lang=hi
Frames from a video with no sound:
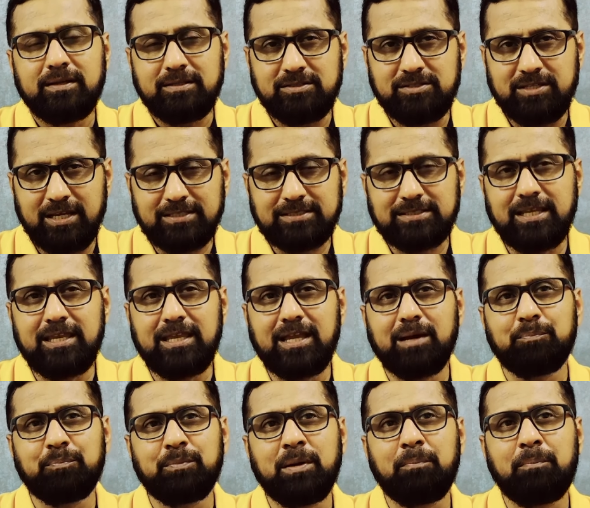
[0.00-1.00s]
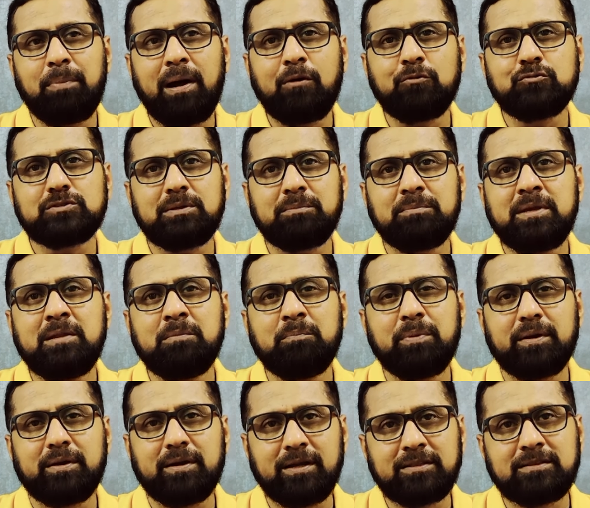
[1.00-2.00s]
जैसे ही अपना पांव जमीन
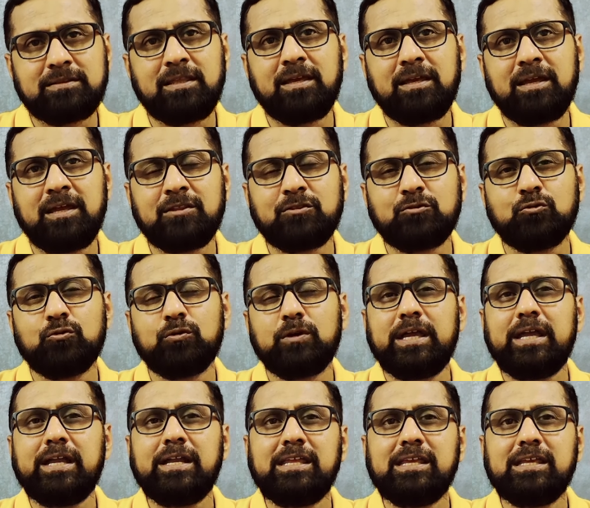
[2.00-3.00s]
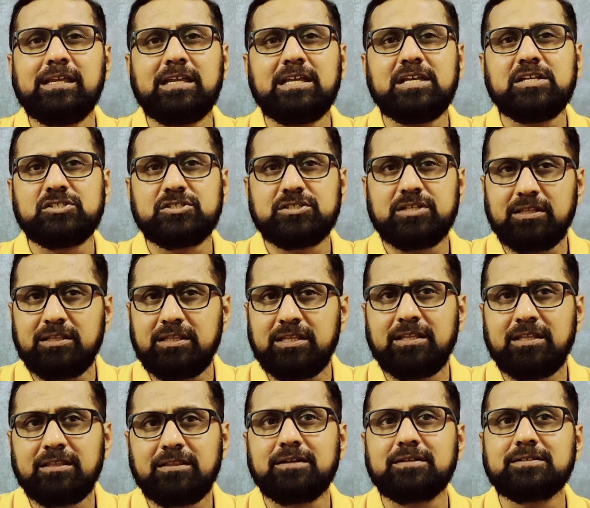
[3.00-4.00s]
पर रखते हैं तो एडी की
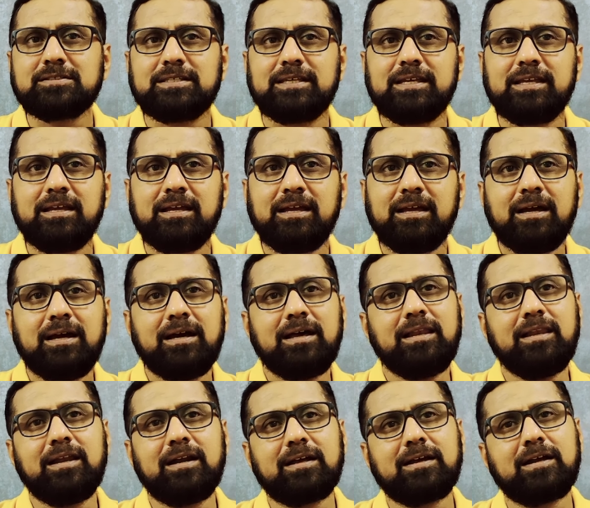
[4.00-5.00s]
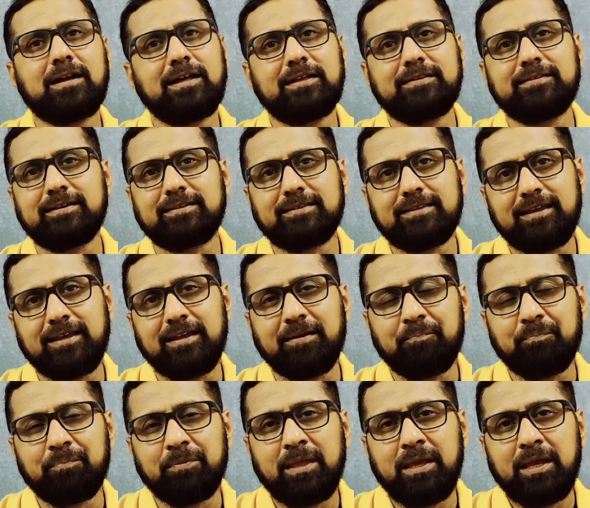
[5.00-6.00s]
शदीद दर्द से लड़खड़ा जाते हैं
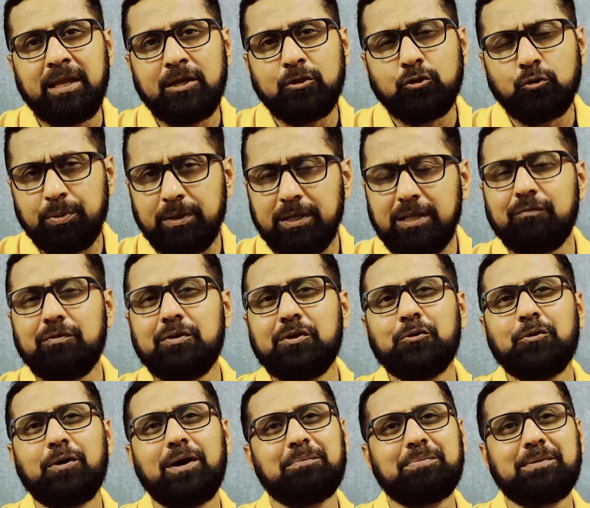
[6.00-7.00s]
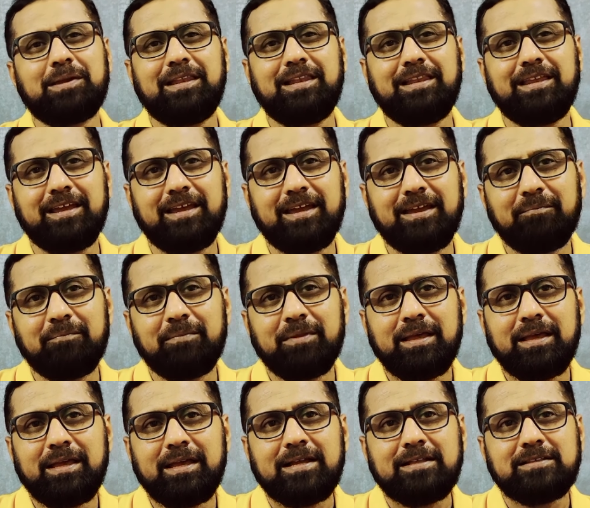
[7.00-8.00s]
तो फिर ये वीडियो आपके लिए है
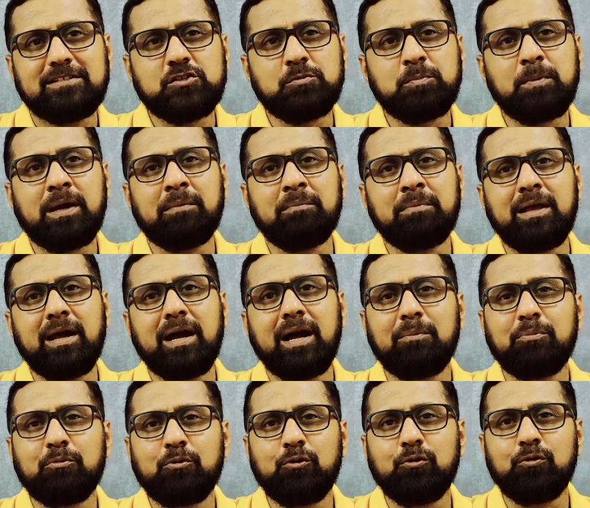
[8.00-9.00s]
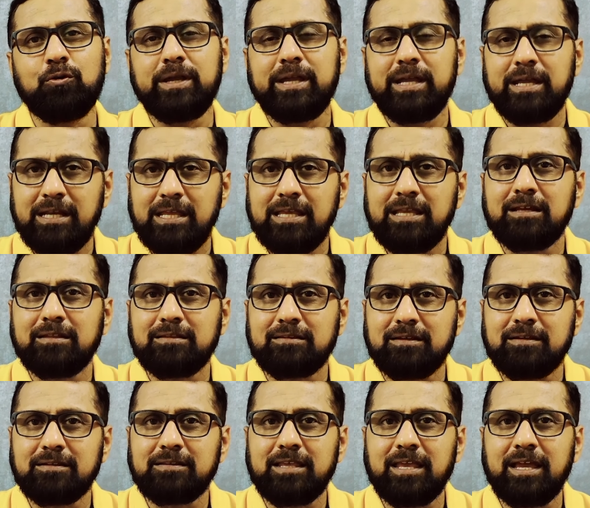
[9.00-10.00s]
जिसमें हमने आपको एडी के
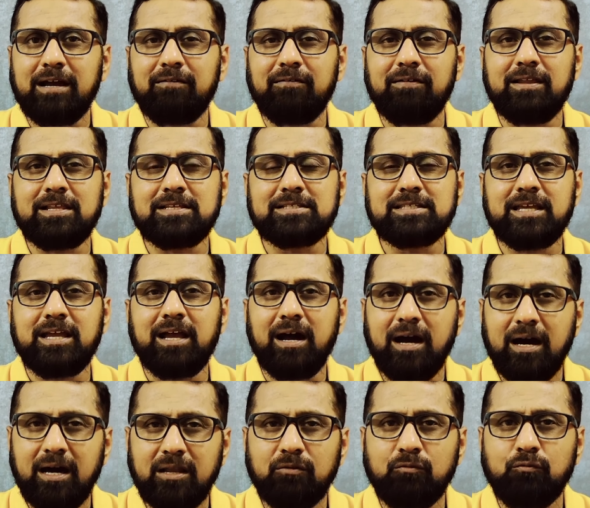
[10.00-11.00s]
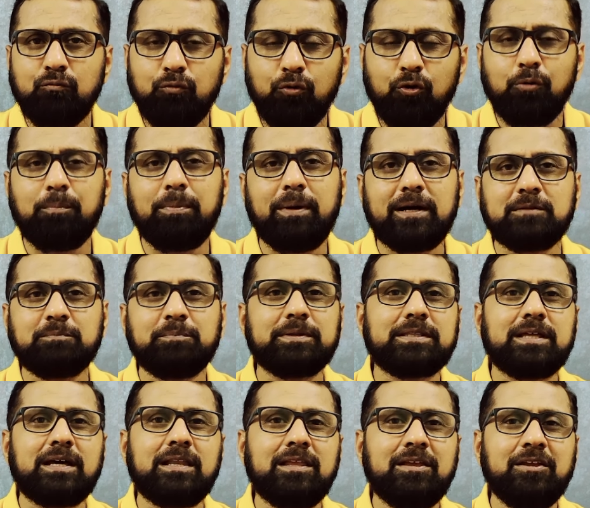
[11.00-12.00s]
दर्द के हवाले से हर वो बात
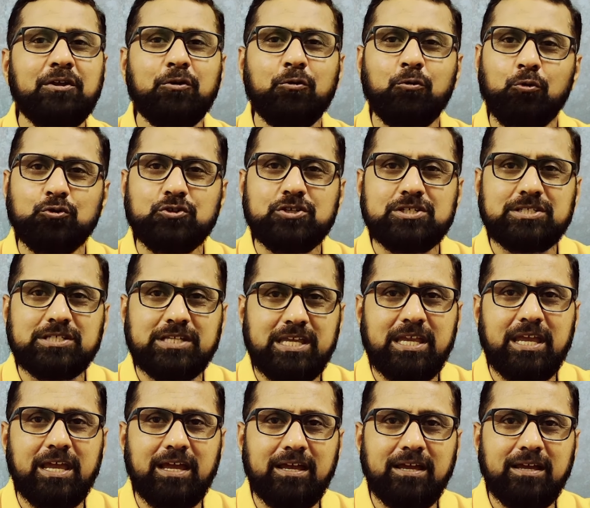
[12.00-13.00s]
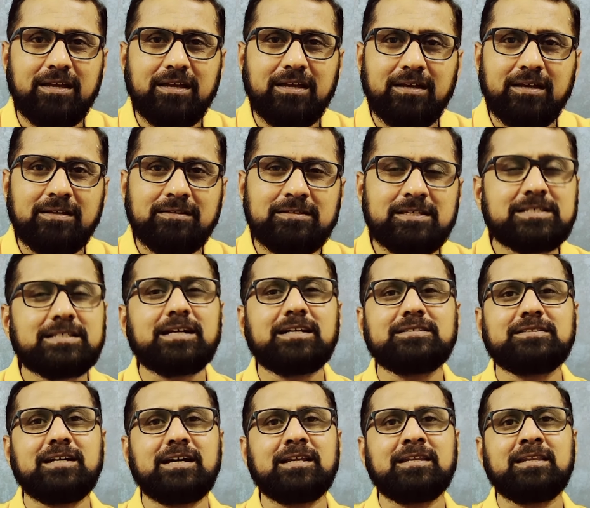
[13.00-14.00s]
बताने की कोशिश की है जिसका
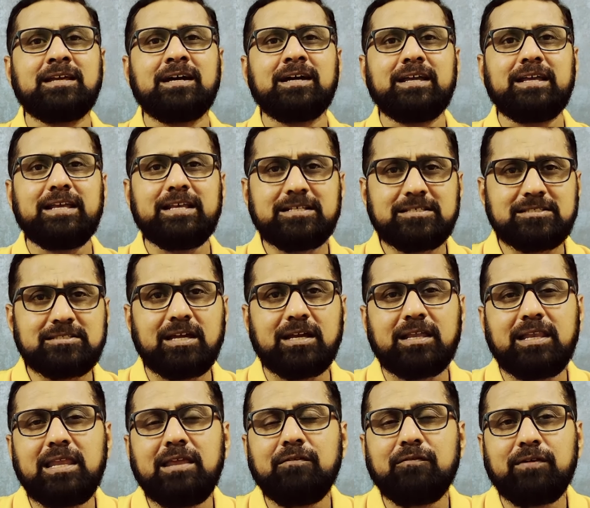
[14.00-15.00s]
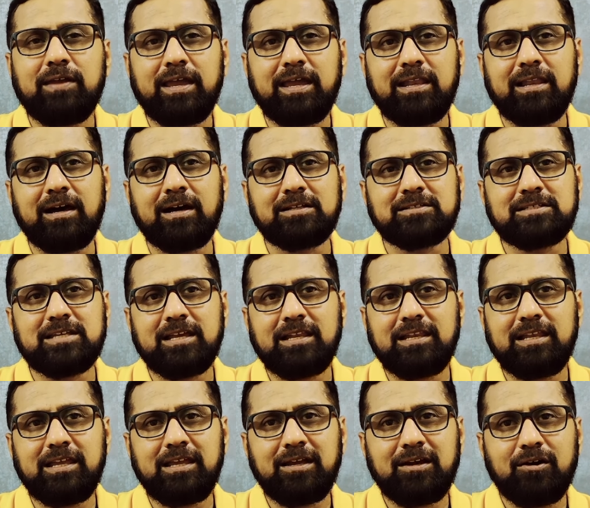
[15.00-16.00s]
जानना इस तकलीफ के इलाज के
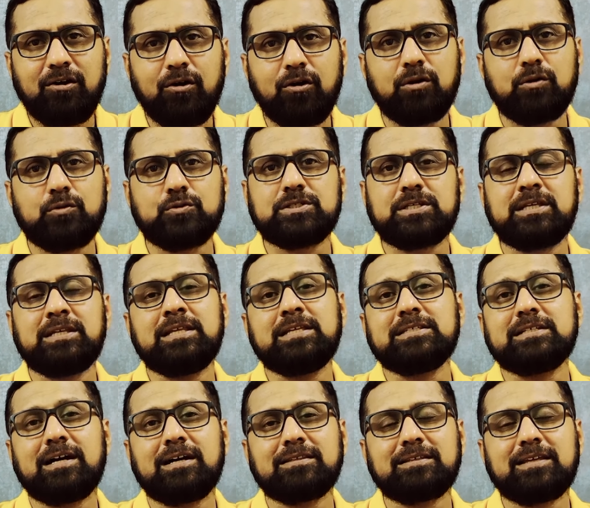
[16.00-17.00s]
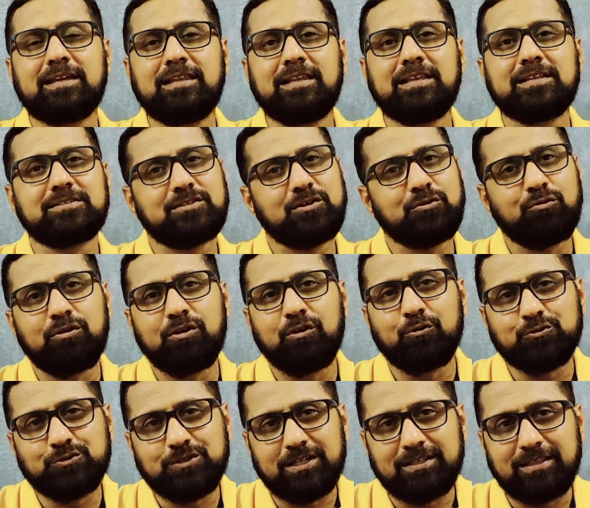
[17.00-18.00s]
लिए और उससे निजात के लिए ज़रूरी
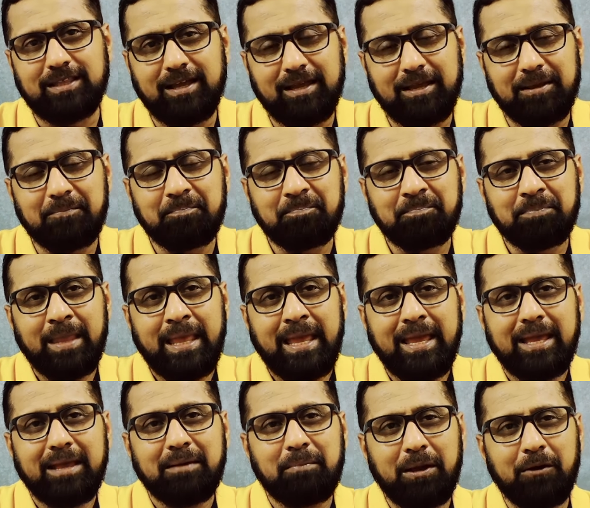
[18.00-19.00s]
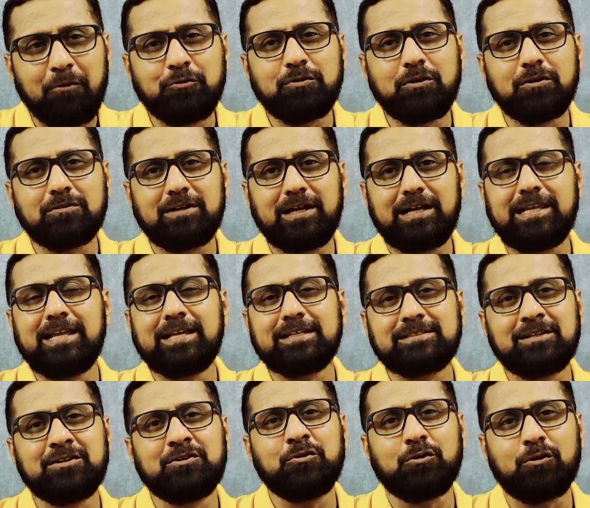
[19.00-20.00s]
हो सकता है मैं हूं डॉक्टर अली
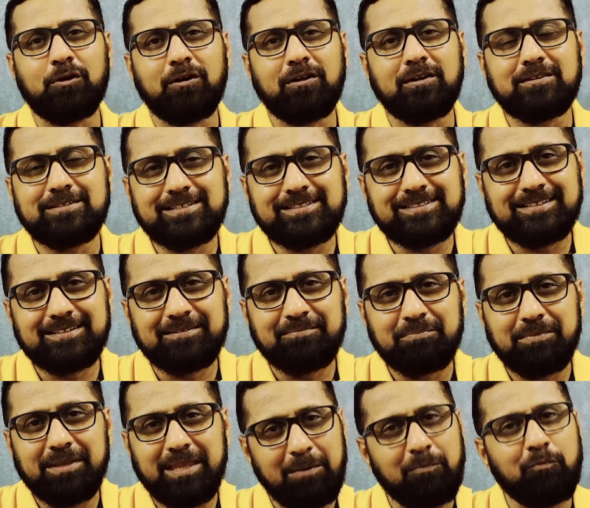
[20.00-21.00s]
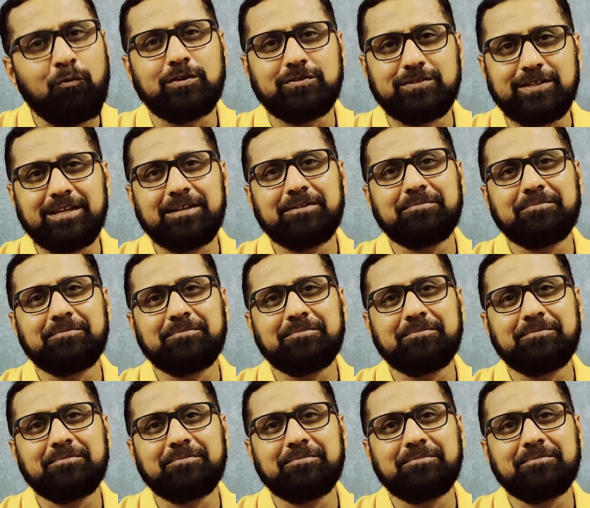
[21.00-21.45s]
हसन न्यूरोलॉजिस्ट कीप वॉचिंग